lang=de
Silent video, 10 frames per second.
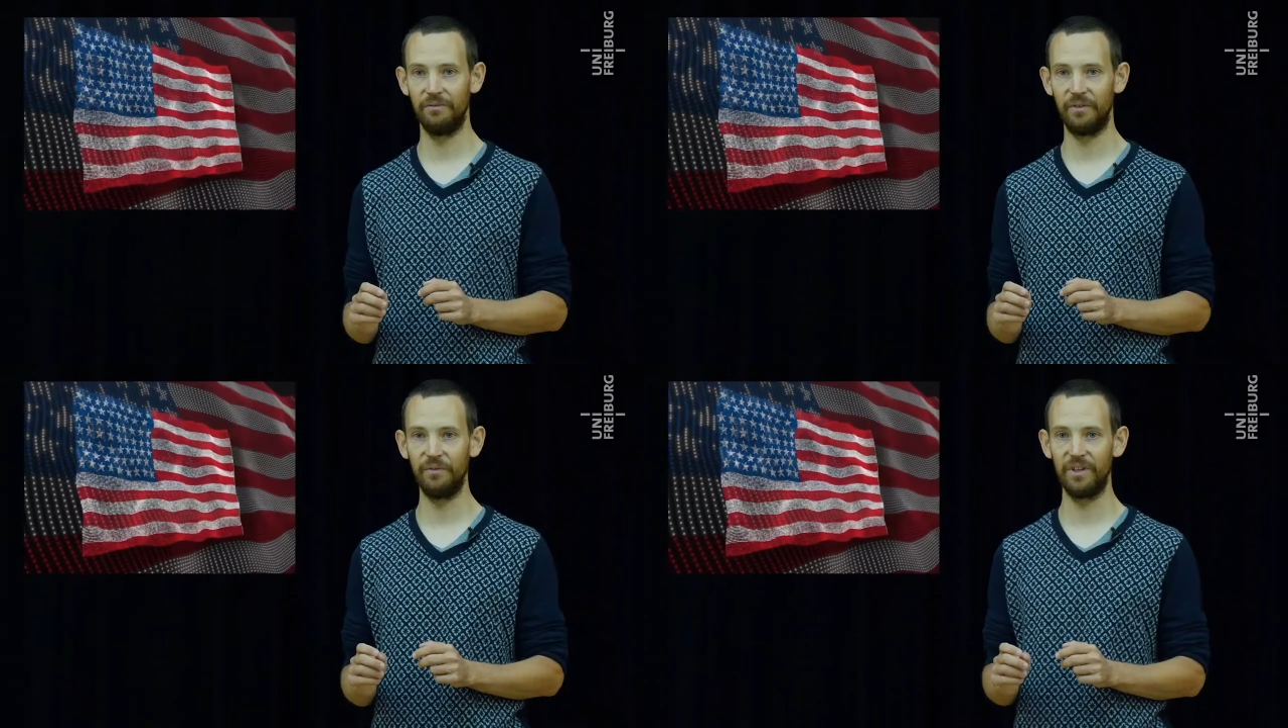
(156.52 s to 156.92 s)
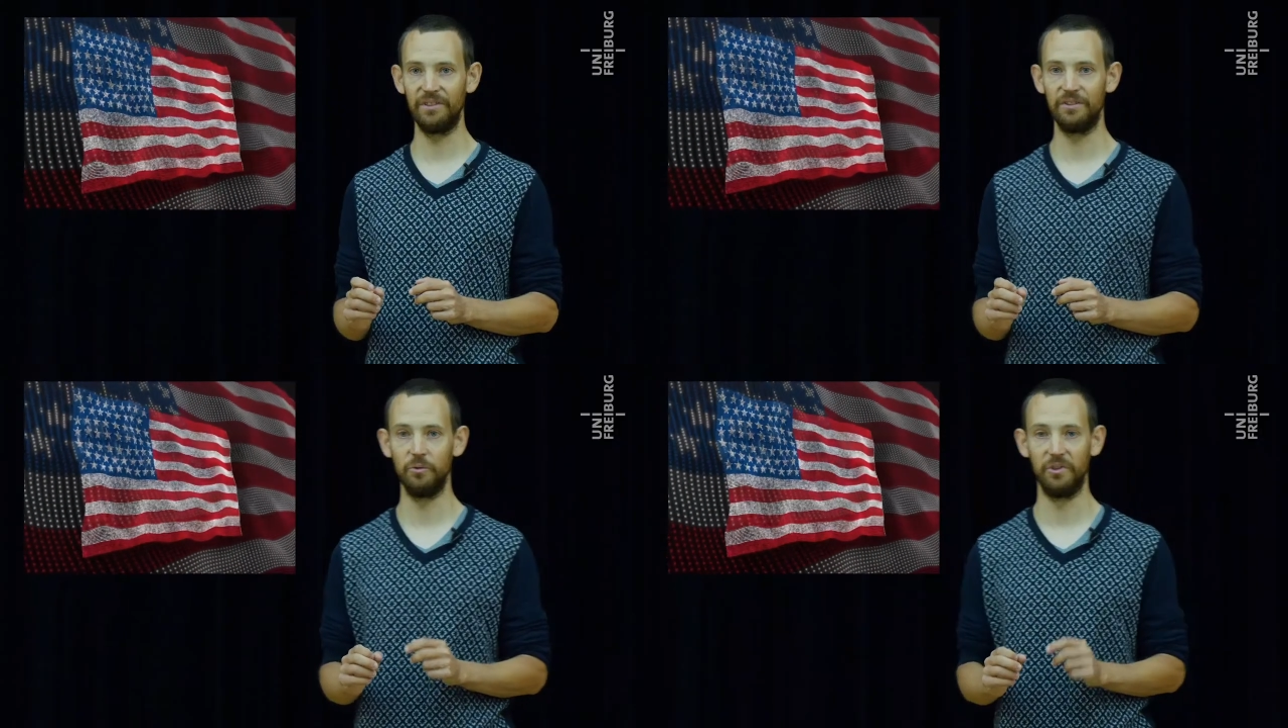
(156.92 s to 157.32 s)
Wenn wir
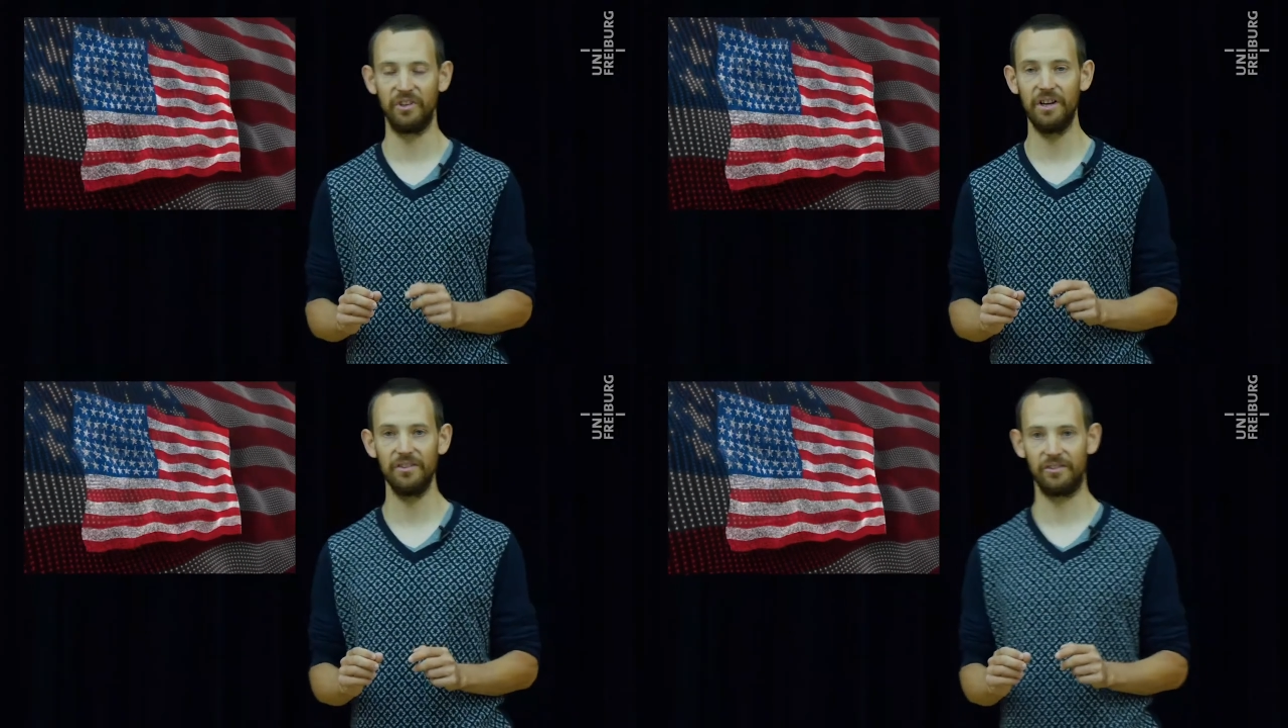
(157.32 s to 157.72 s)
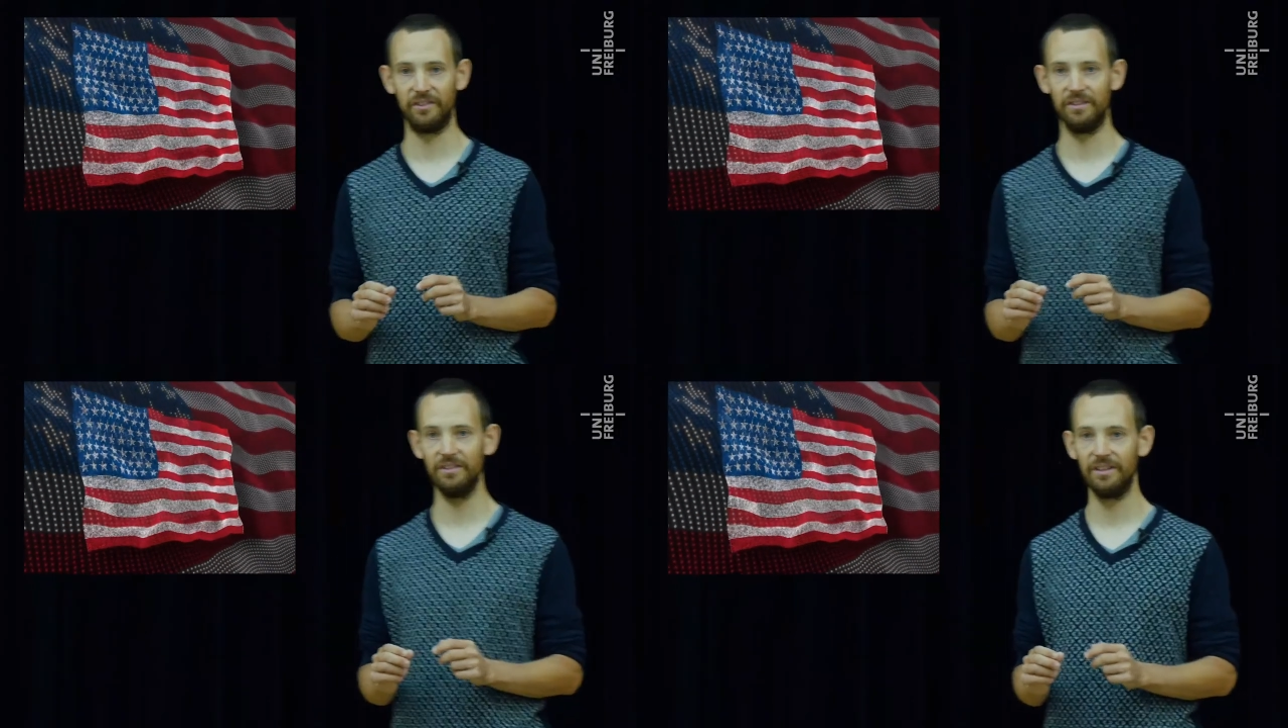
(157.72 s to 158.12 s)
in die USA
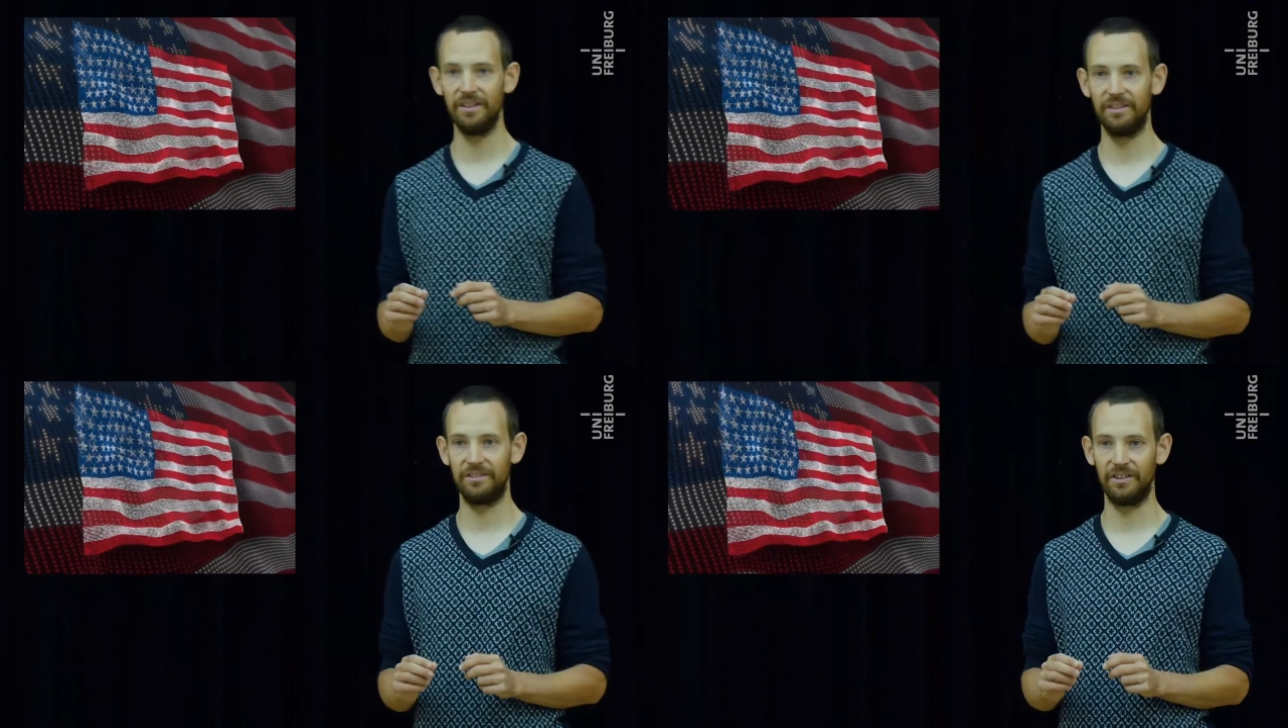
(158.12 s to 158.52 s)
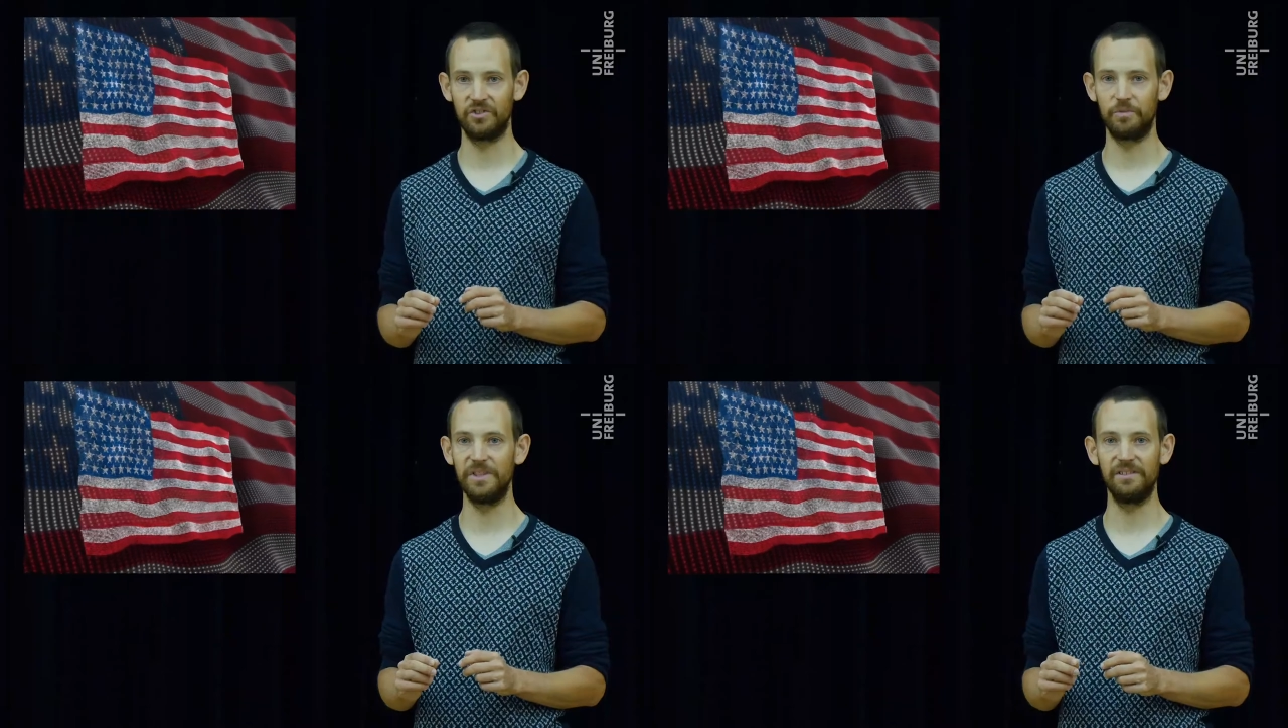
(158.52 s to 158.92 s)
sehen, dann
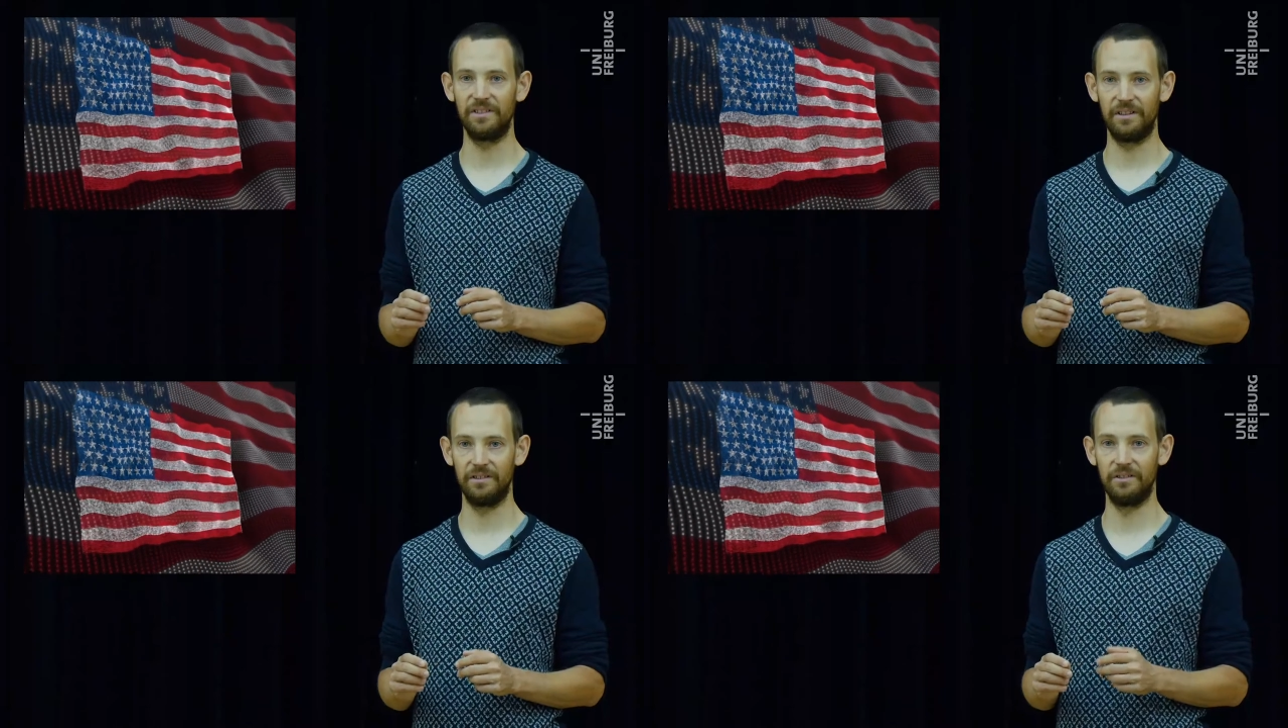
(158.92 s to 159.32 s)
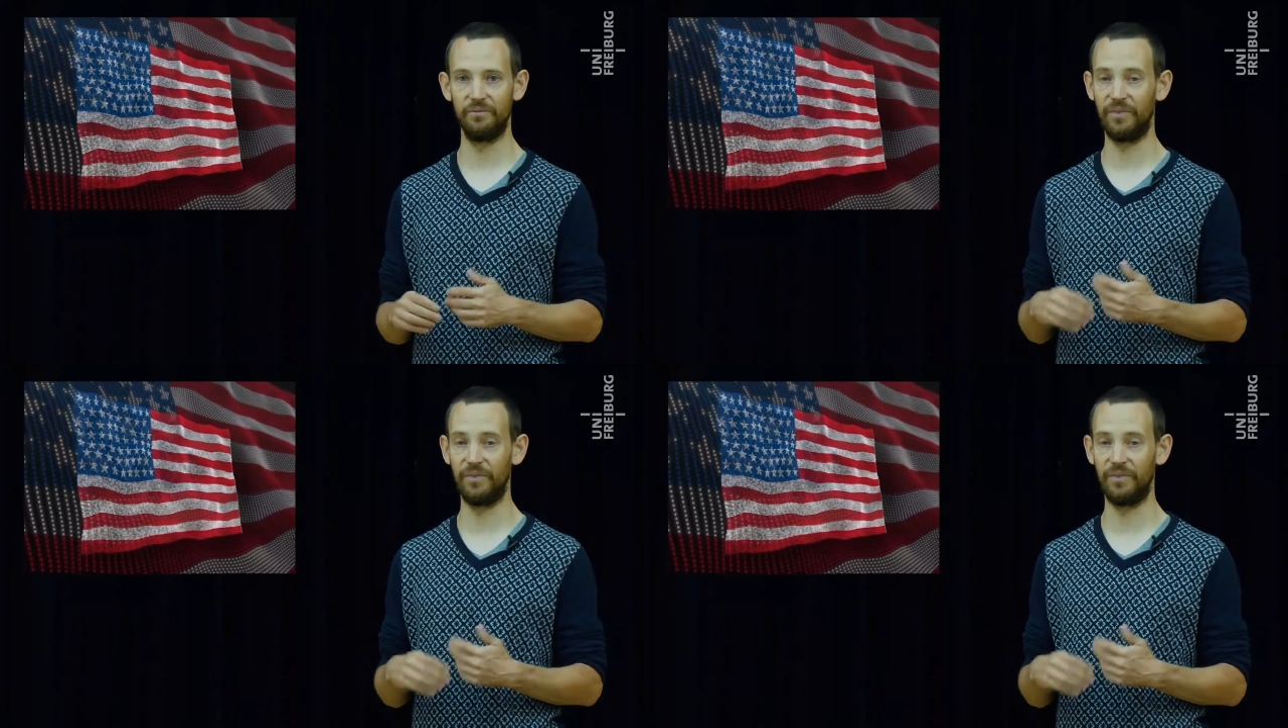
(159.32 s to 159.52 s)
spielt äh,